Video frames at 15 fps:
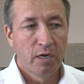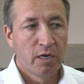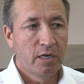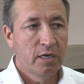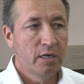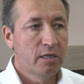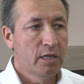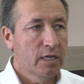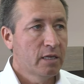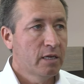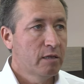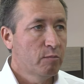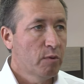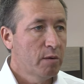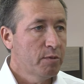И на
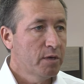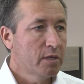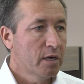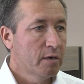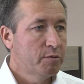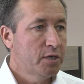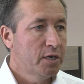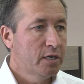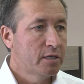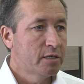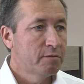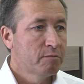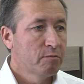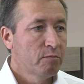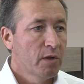данный момент, общаясь